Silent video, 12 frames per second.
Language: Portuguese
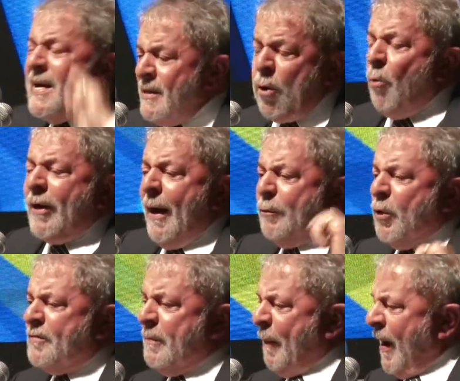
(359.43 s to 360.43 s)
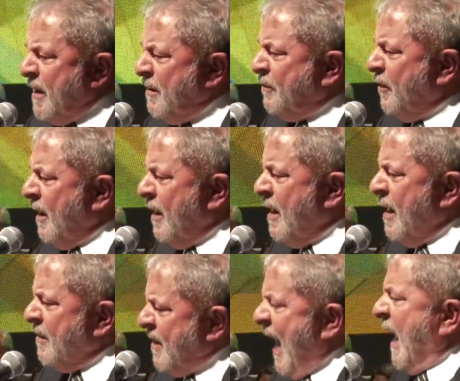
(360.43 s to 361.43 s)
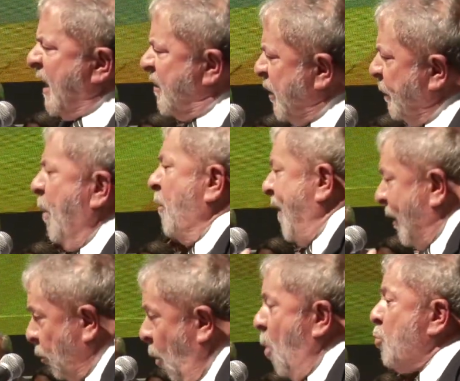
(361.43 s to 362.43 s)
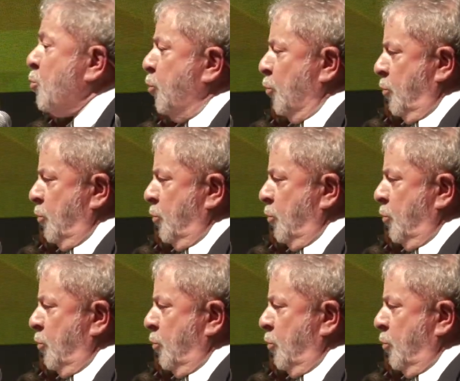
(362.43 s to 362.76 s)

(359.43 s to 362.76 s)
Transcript: não quebrou esse país? Será que esse povo é louco?